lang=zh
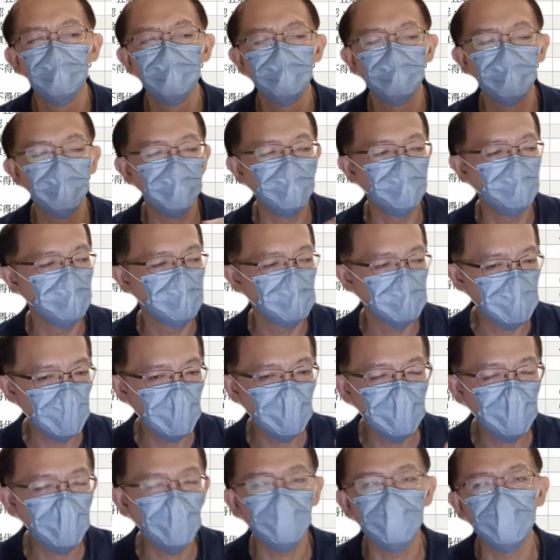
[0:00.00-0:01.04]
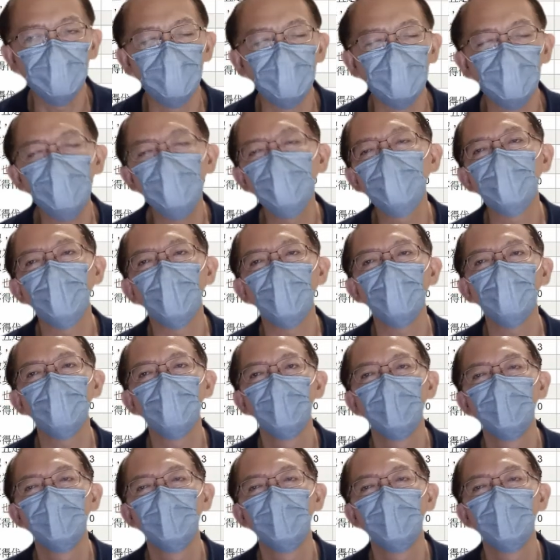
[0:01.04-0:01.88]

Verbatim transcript: 比香港的更高，